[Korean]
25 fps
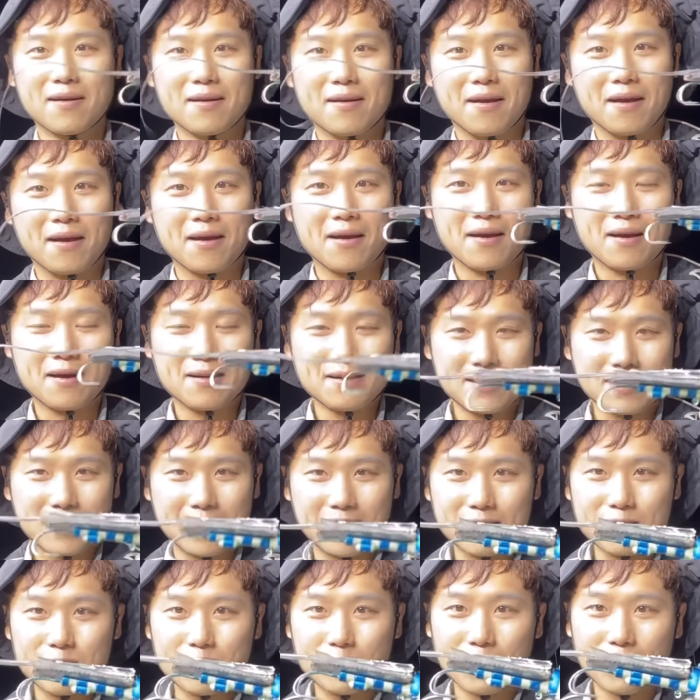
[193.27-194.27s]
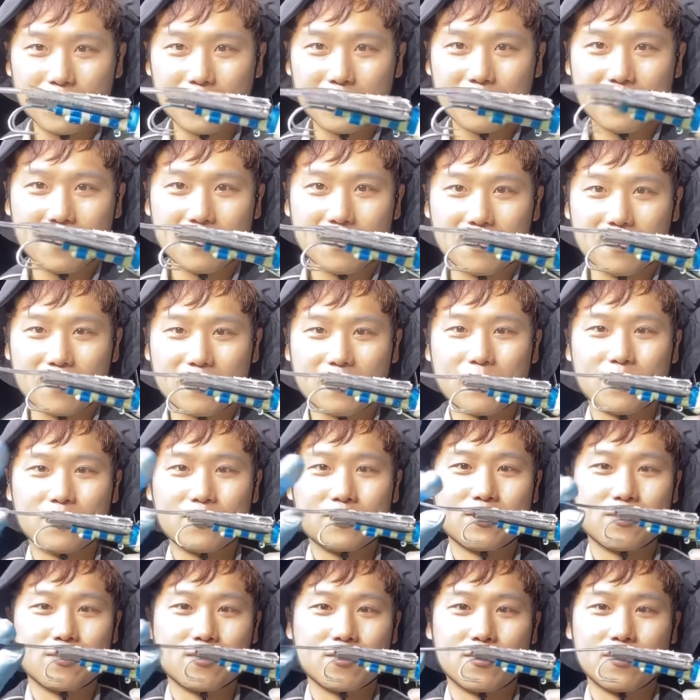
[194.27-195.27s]
약간 깔치 같죠 어, 이런
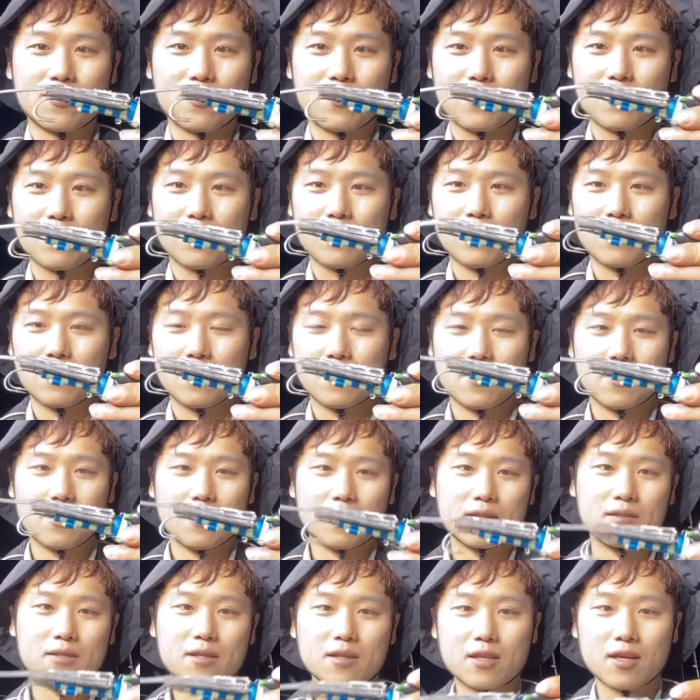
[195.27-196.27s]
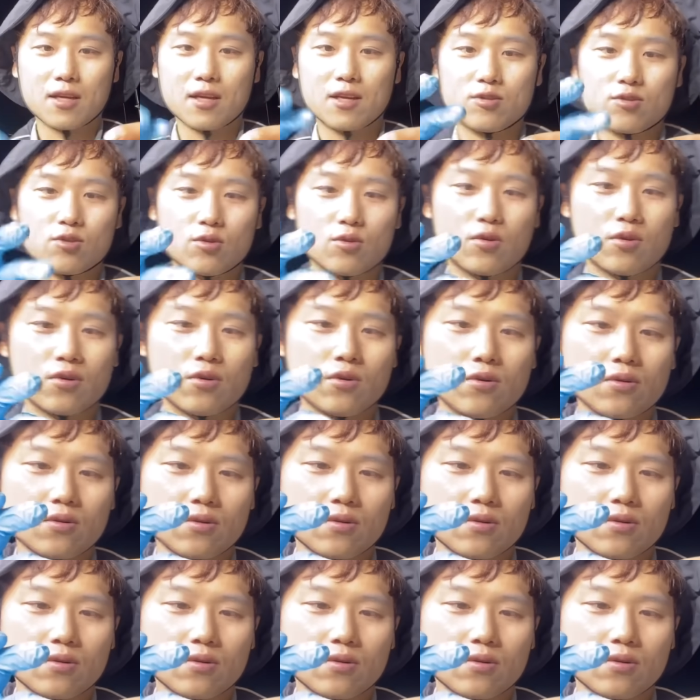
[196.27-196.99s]
식으로 세팅해주고